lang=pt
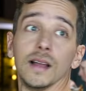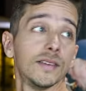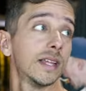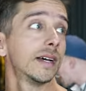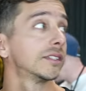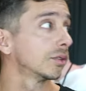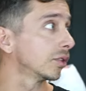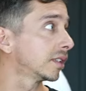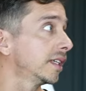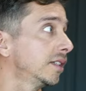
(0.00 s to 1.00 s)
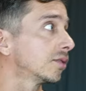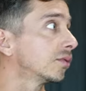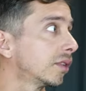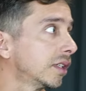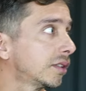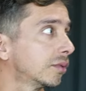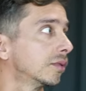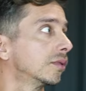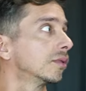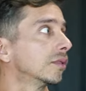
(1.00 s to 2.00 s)
É verdade, eu notei isso durante
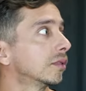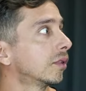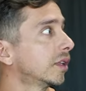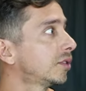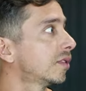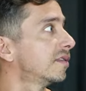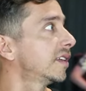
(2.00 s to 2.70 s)
o, durante o